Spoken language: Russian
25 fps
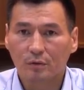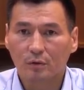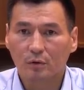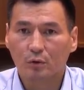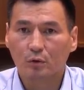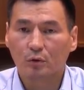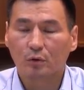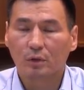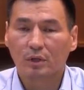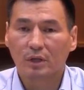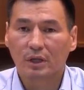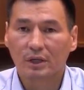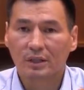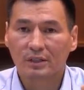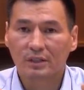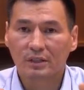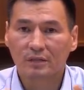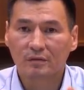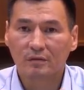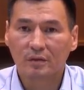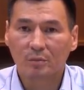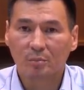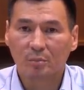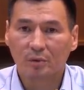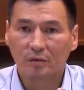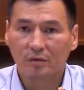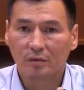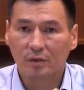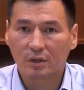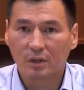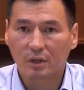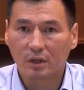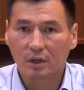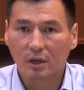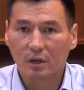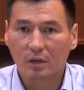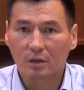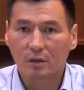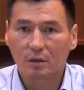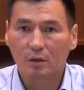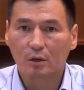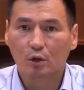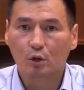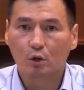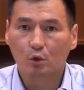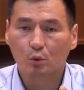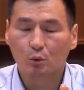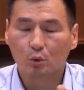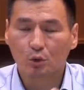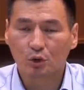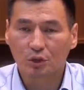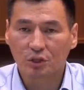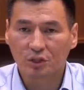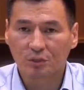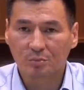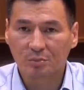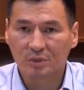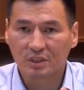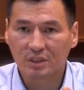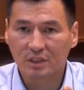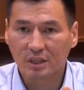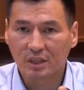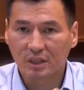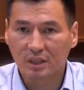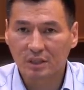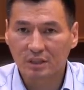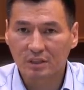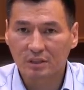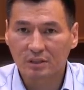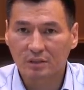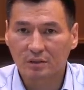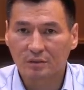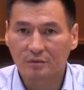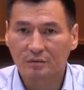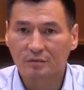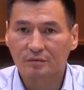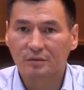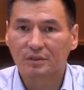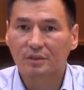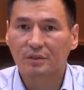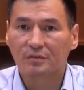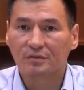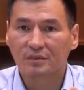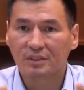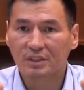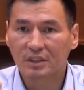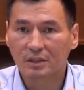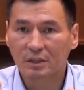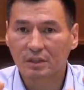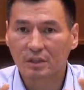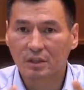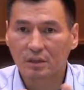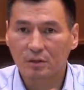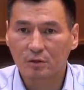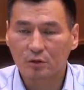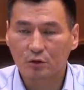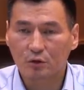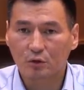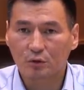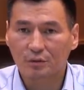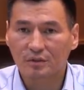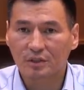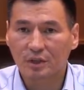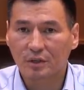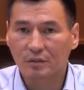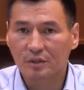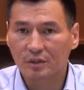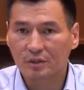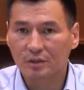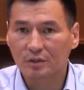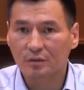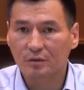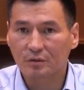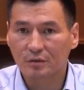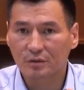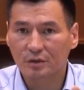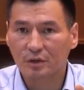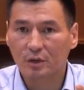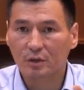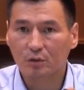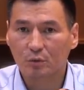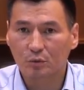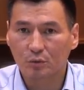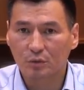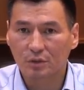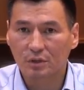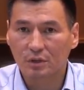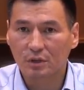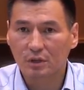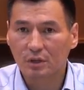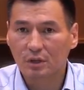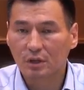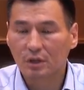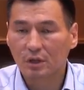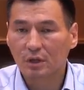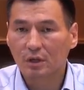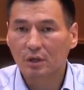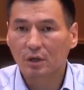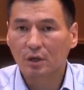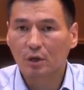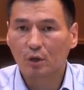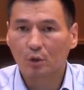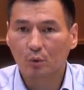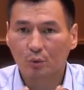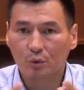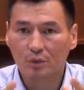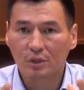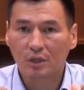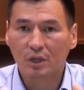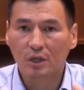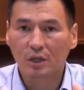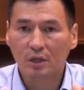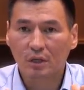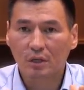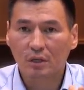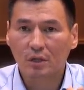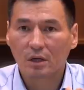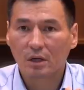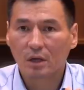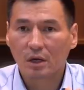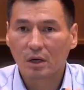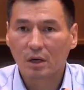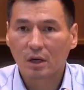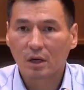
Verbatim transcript: но и активно привлекал лучших специалистов со всех концов Советского Союза. Людей,